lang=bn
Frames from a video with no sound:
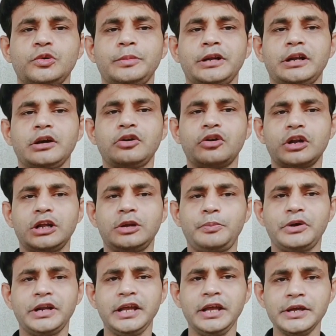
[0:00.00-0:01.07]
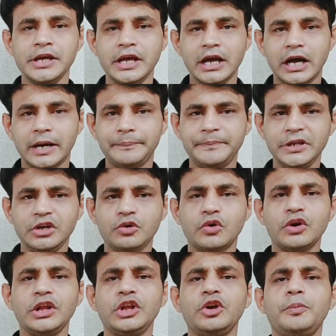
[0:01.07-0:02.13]
করবেন না করার পরে আপনি
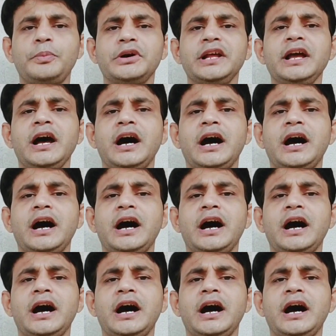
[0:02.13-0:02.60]
কোলের ওপরে